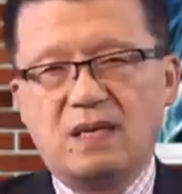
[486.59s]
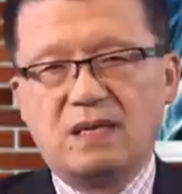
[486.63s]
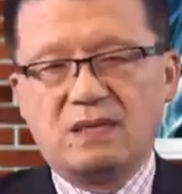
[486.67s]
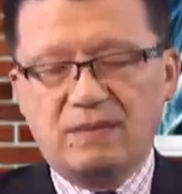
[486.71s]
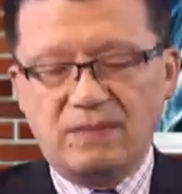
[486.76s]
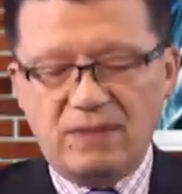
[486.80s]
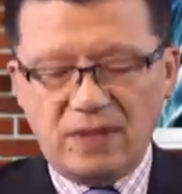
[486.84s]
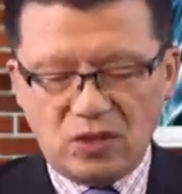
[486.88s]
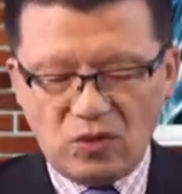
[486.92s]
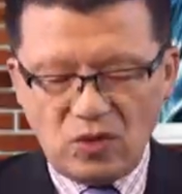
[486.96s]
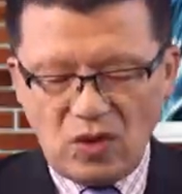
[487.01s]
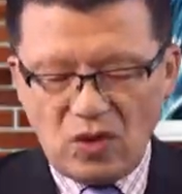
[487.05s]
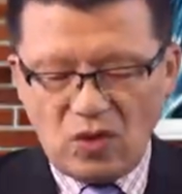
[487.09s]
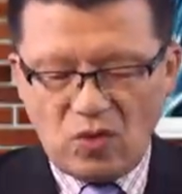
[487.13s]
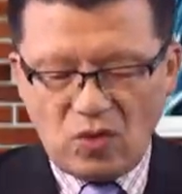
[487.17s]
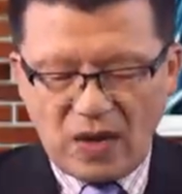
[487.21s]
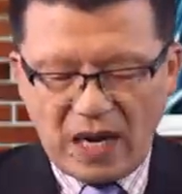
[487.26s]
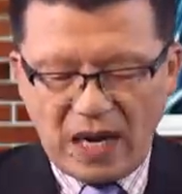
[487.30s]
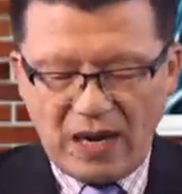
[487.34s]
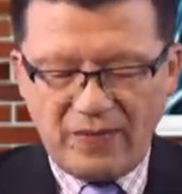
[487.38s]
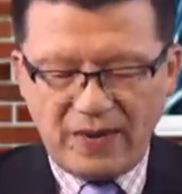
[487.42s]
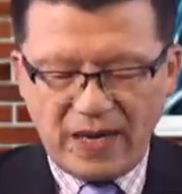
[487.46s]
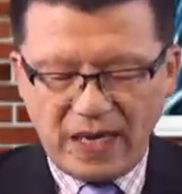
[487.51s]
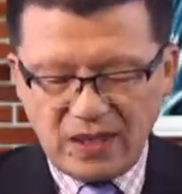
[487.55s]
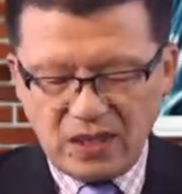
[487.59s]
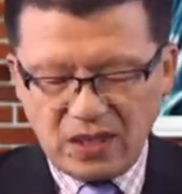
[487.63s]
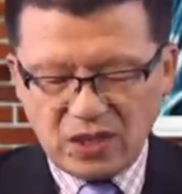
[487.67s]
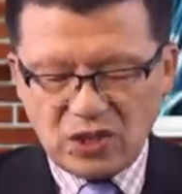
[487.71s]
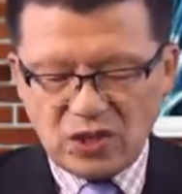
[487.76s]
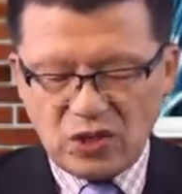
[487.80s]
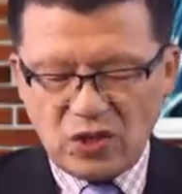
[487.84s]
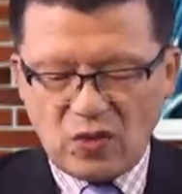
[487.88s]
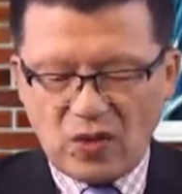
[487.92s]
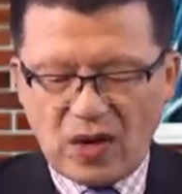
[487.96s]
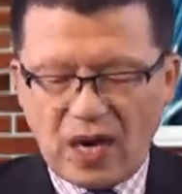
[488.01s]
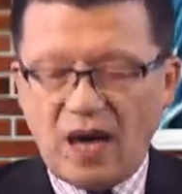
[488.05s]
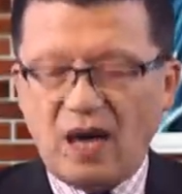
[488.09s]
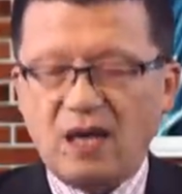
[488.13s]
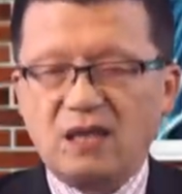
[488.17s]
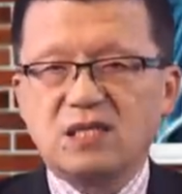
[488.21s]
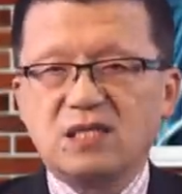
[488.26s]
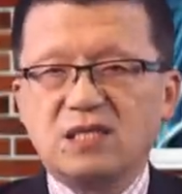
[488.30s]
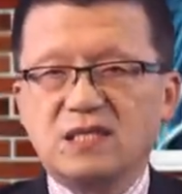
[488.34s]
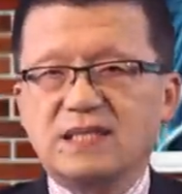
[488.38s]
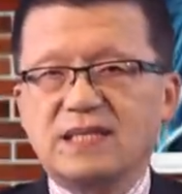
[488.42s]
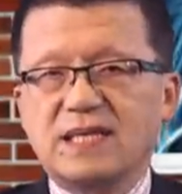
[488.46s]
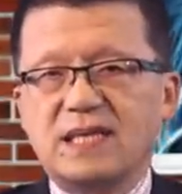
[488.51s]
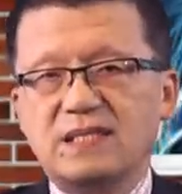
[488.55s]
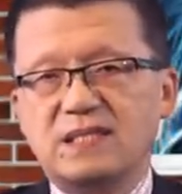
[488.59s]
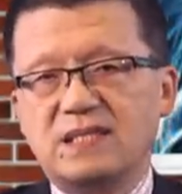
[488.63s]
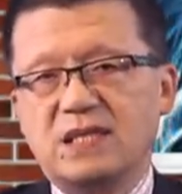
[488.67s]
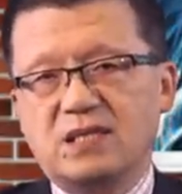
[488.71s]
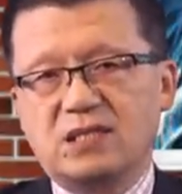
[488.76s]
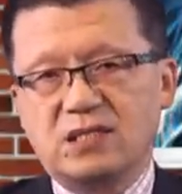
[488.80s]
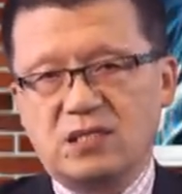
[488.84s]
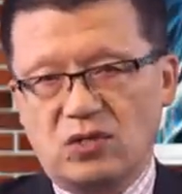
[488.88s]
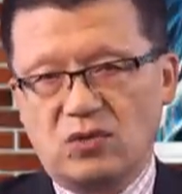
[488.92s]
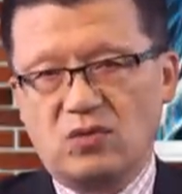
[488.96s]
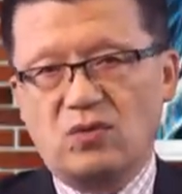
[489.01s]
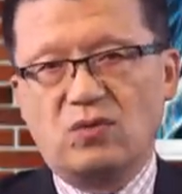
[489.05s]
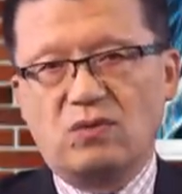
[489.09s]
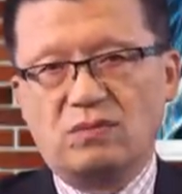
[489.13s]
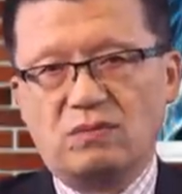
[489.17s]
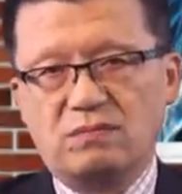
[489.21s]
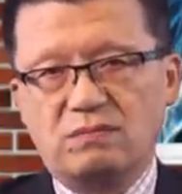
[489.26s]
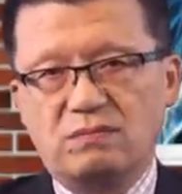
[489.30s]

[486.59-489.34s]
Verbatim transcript: 那么对华为呢，是有二十三项指控。